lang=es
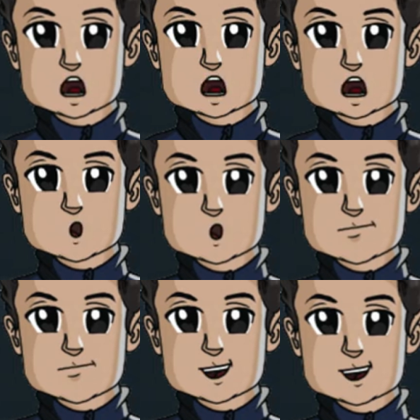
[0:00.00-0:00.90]
las
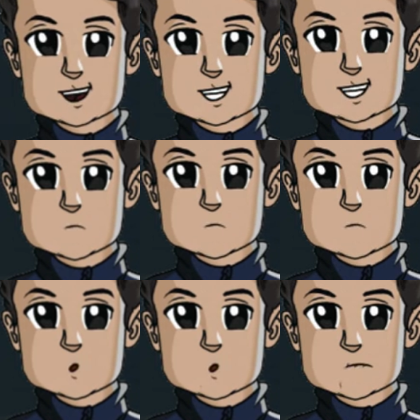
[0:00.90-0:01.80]
transiciones,
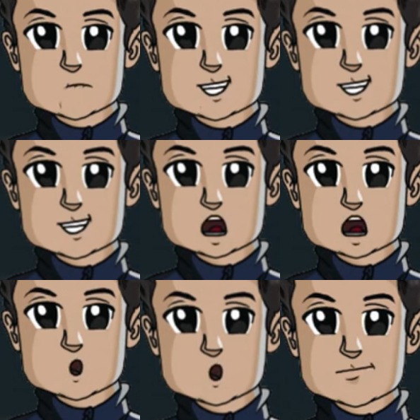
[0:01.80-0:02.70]
efectos
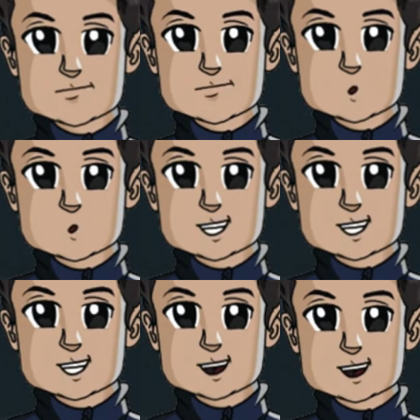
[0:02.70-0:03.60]
en donde están los
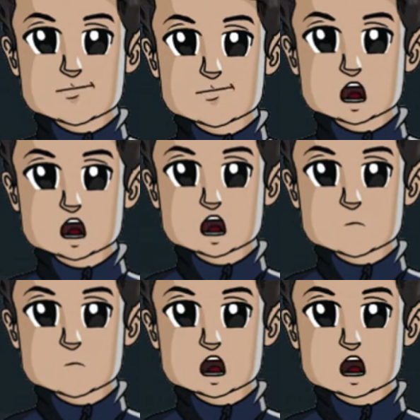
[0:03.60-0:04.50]
filtros para darle
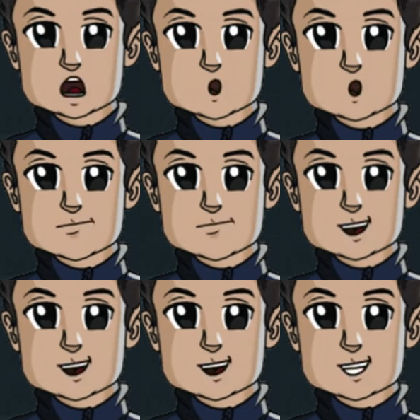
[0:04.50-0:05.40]
ambientación al
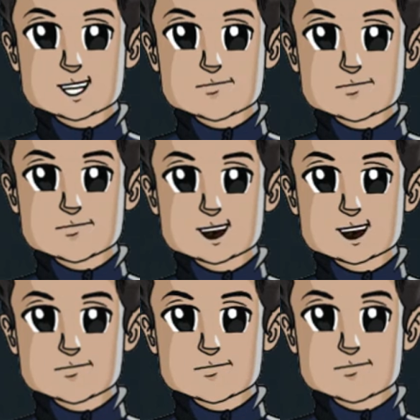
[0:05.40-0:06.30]
video y los
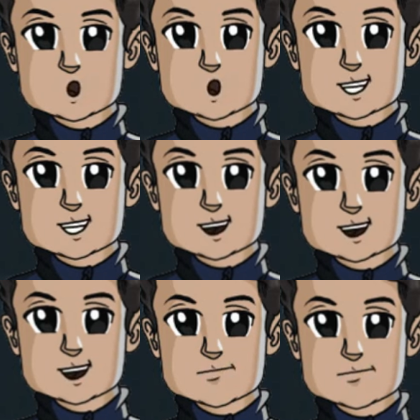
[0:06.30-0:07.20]
elementos que son
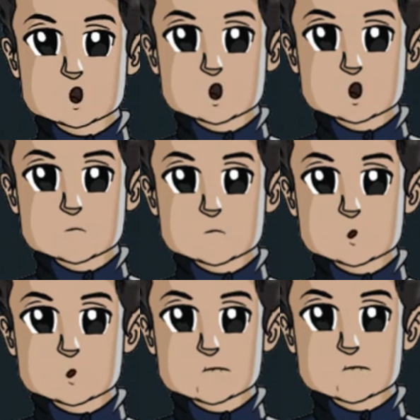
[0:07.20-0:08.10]
como pegatinas
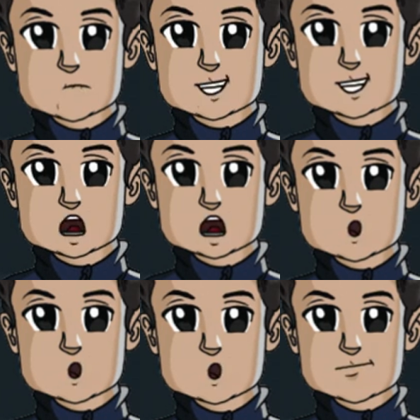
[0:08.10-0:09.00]
que le harán un toque
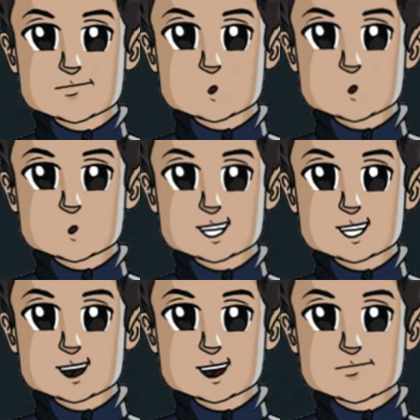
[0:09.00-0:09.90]
animado a tus
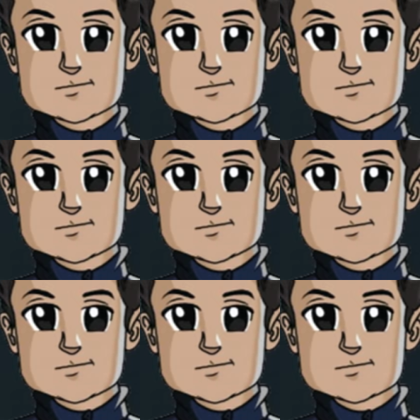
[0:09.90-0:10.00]
videos.